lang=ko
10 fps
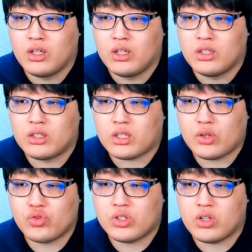자 타투
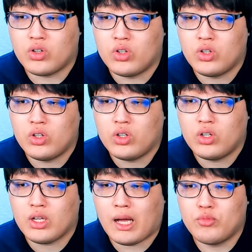스티커
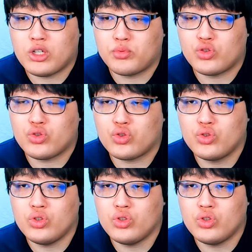야무지게 붙여주시고